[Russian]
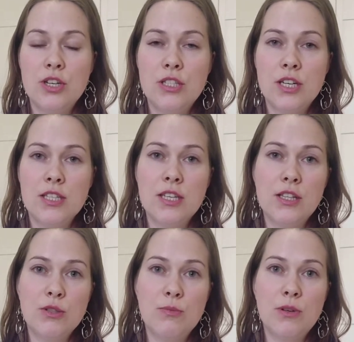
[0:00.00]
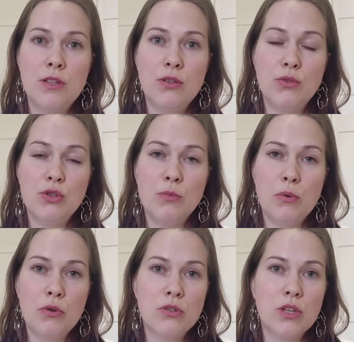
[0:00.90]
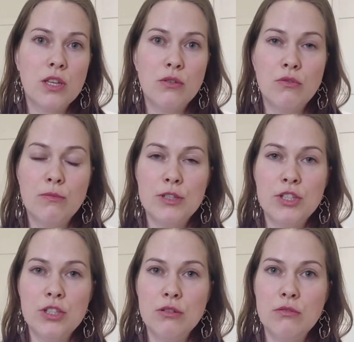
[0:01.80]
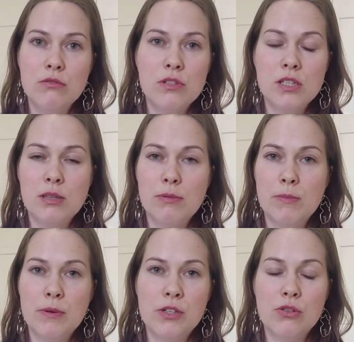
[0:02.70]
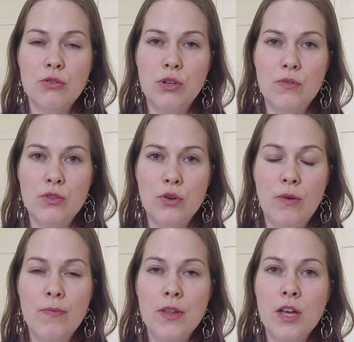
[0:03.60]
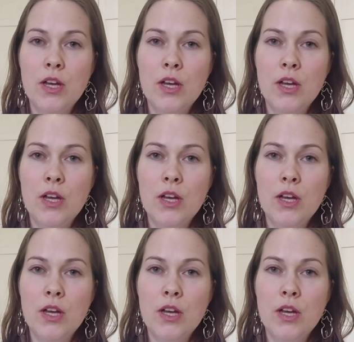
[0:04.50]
Хотя, казалось бы, это очень просто. Кинул в машинку, засыпал порошок и все.